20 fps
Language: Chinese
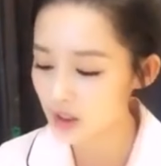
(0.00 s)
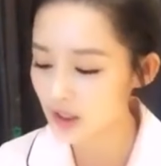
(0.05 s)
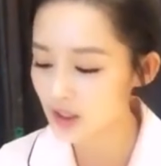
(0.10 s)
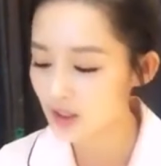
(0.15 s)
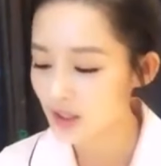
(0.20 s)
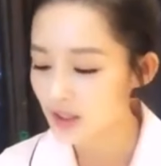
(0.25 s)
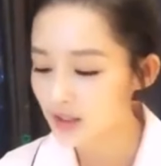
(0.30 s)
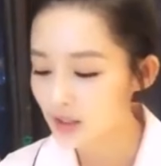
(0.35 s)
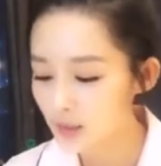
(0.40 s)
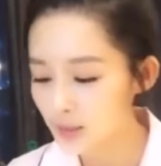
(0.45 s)
觉
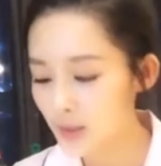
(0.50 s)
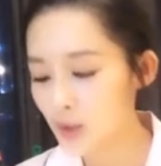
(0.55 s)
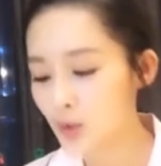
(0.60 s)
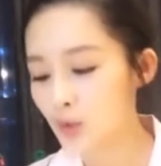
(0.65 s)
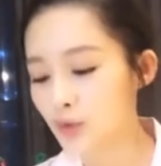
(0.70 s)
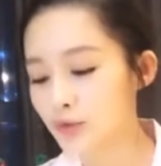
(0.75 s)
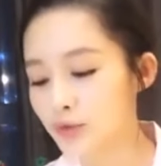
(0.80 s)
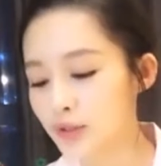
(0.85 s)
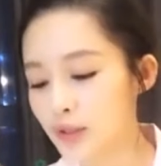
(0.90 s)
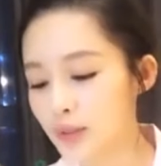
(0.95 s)
得特
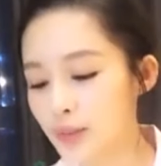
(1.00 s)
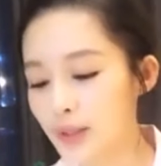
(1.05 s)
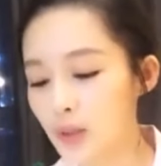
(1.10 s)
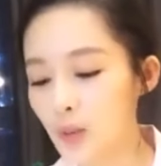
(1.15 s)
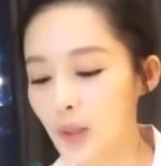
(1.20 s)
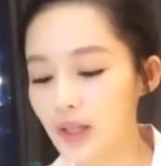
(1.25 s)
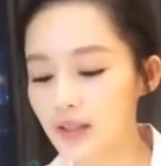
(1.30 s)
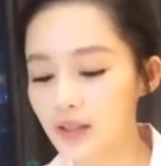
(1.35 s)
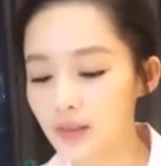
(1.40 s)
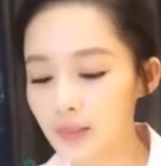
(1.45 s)
别舒服、特
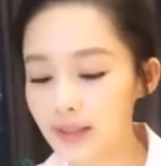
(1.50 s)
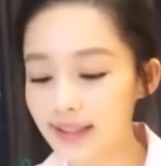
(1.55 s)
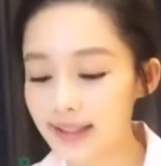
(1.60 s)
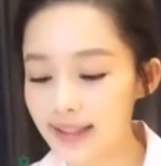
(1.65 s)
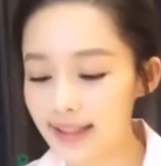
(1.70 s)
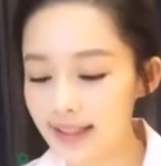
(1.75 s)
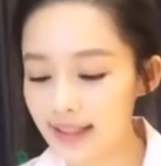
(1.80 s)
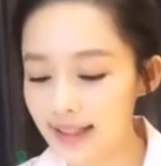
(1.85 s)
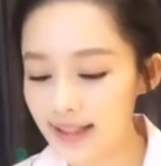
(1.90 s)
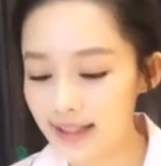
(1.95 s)
别暖、特
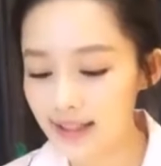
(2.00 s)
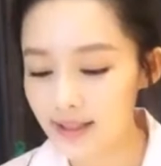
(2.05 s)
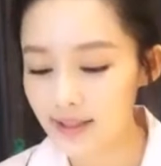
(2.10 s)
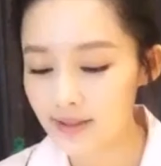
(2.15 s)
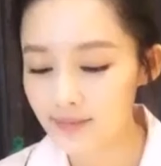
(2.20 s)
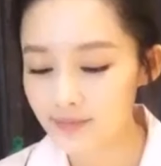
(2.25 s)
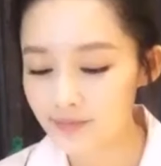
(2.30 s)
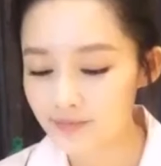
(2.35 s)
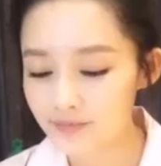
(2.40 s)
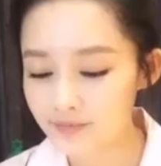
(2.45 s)
别甜。